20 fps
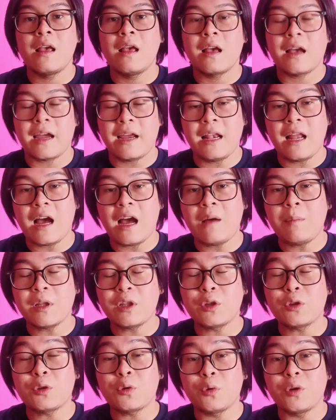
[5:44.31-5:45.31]
Kailangan
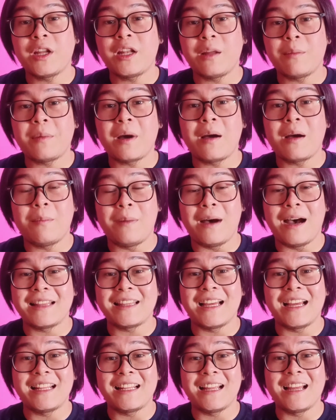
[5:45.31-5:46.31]
matutunan ng mga
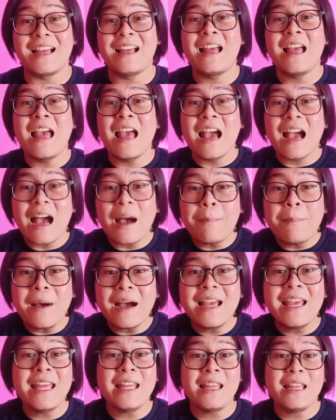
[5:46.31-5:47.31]
bata na
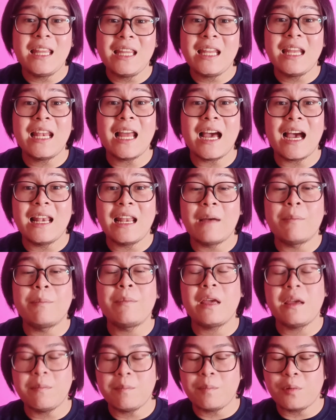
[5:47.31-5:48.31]
kapag hindi nila alam,
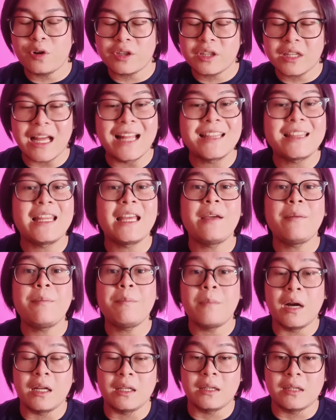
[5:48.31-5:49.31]
importanteng
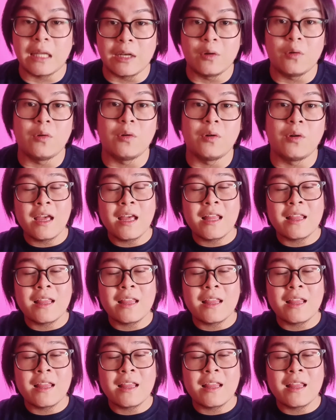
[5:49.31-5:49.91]
magtanong.